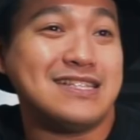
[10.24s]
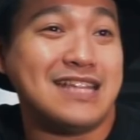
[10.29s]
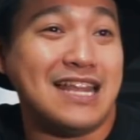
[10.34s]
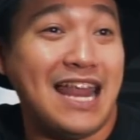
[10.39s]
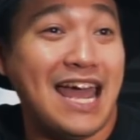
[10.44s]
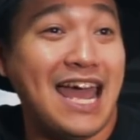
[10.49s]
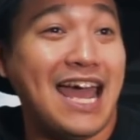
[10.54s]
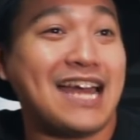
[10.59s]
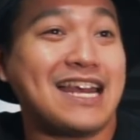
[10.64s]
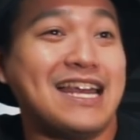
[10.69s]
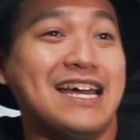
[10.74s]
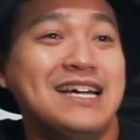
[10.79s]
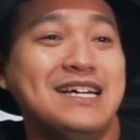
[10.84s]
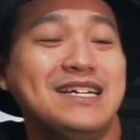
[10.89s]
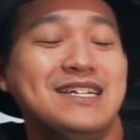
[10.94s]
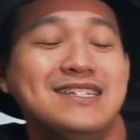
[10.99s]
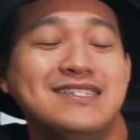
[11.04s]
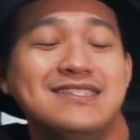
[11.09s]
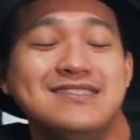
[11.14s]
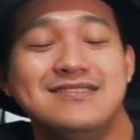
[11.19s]
งแต่แรกนะ
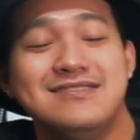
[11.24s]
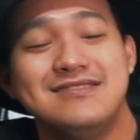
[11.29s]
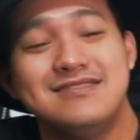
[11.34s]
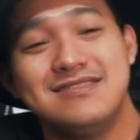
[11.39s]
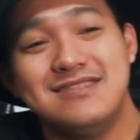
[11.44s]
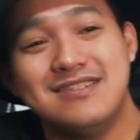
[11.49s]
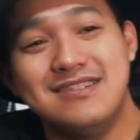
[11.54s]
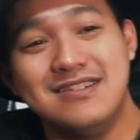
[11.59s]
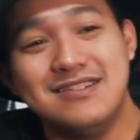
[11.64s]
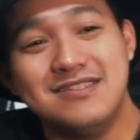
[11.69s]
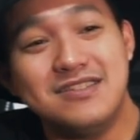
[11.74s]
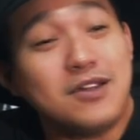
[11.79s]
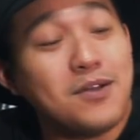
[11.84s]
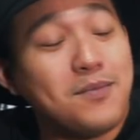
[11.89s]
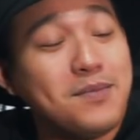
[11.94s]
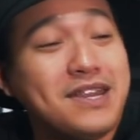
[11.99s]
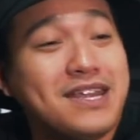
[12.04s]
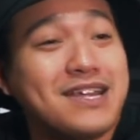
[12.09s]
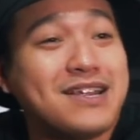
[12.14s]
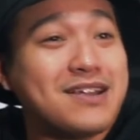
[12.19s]
ซึ่งก็
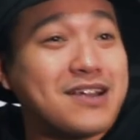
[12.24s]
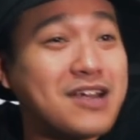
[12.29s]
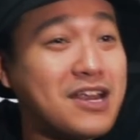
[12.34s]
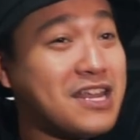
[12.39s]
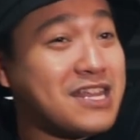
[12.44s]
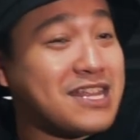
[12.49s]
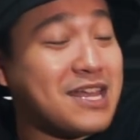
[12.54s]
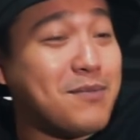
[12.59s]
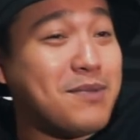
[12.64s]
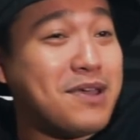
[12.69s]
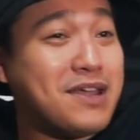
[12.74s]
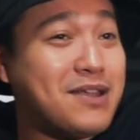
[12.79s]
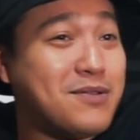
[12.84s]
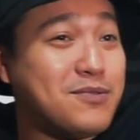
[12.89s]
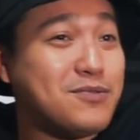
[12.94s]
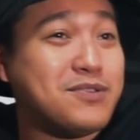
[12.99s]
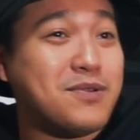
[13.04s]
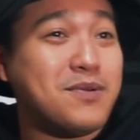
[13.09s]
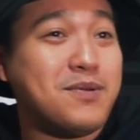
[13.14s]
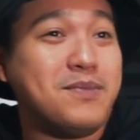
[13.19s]
ไม่ได้ก็เลยทำให้เรา
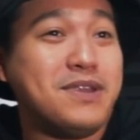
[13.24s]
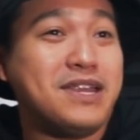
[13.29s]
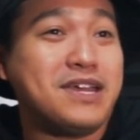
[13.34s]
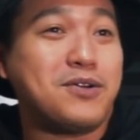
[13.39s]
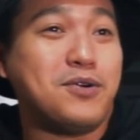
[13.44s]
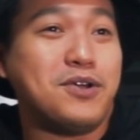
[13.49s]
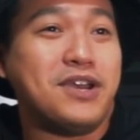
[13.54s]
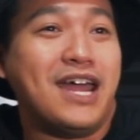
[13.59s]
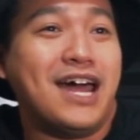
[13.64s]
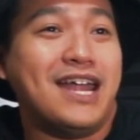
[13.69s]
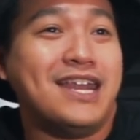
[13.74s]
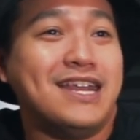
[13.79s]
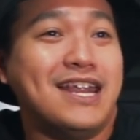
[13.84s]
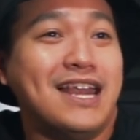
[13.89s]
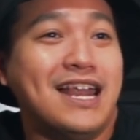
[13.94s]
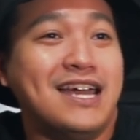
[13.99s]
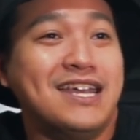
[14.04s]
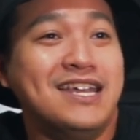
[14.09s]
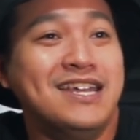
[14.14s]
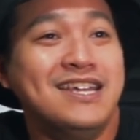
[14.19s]
รู้สึกว่าไม่ได้กดดันอะไร